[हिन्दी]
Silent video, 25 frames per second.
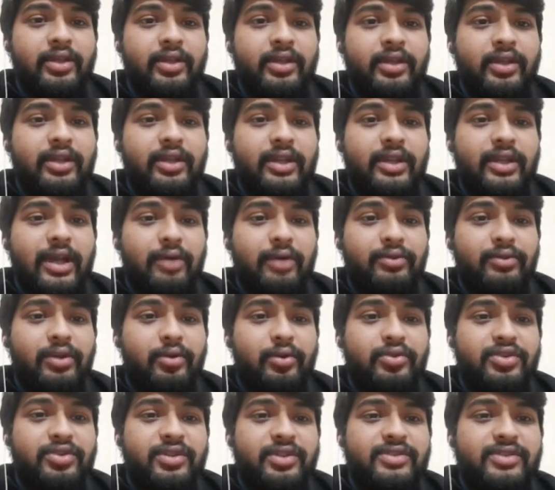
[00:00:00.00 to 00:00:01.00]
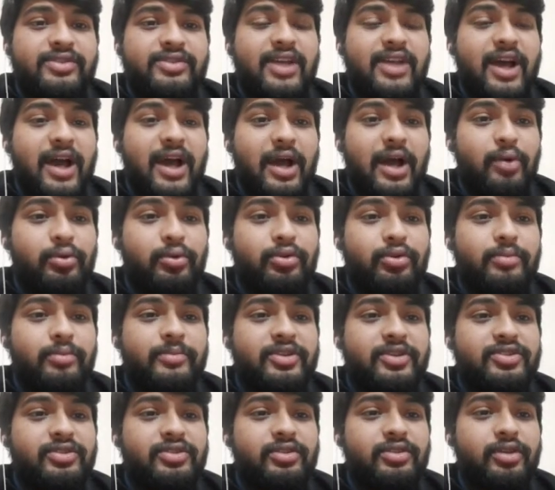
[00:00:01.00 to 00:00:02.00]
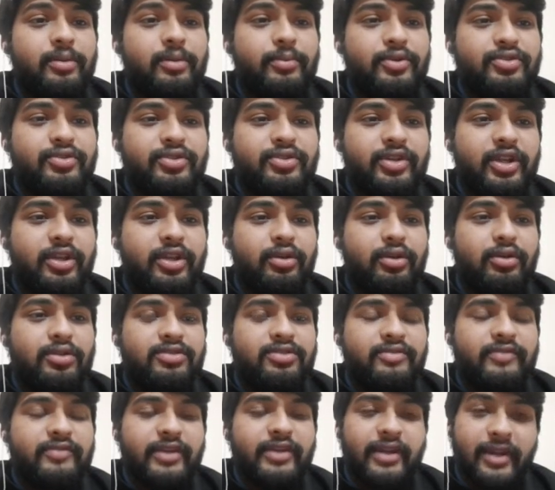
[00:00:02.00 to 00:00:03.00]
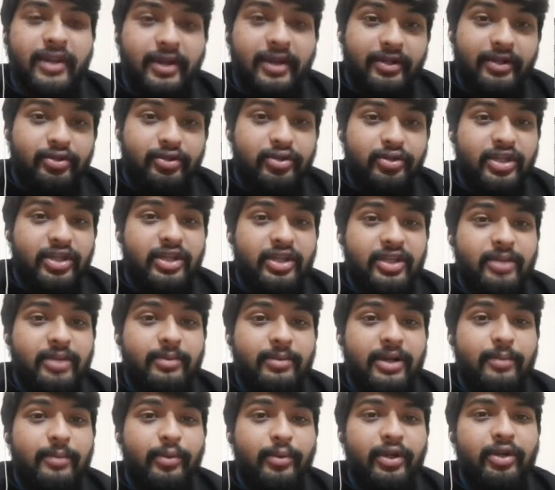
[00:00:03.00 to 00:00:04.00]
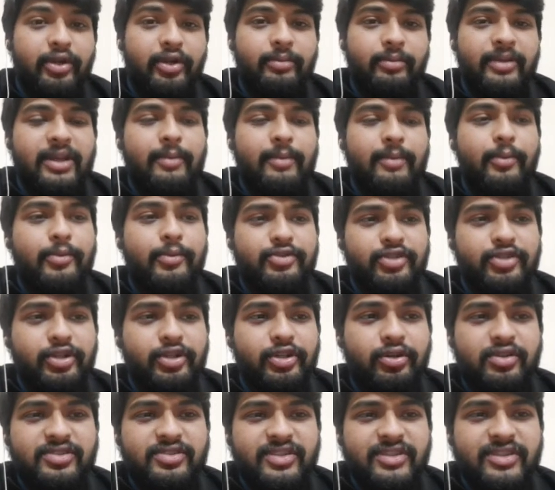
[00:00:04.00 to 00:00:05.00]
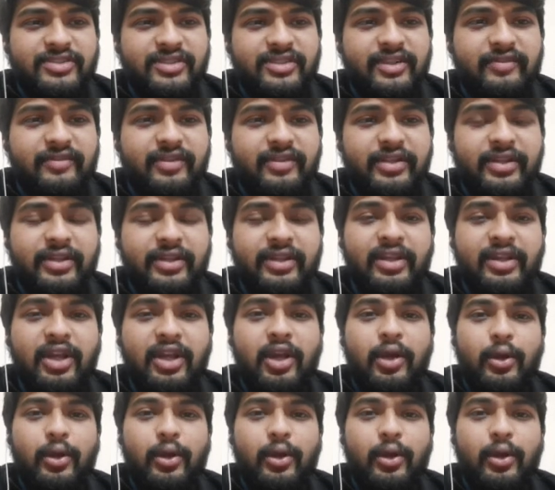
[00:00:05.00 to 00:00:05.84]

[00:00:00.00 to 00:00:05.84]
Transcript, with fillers: कि नाउ द क्वेश्चन इज हाउ टू मेजर द अपॉर्चुनिटी कॉस्ट ऑफ रिटेनिंग तो एक ये बड़ा पॉइंट है भाई हम अपॉर्चुनिटी कॉस्ट कैसे डिपेंड करें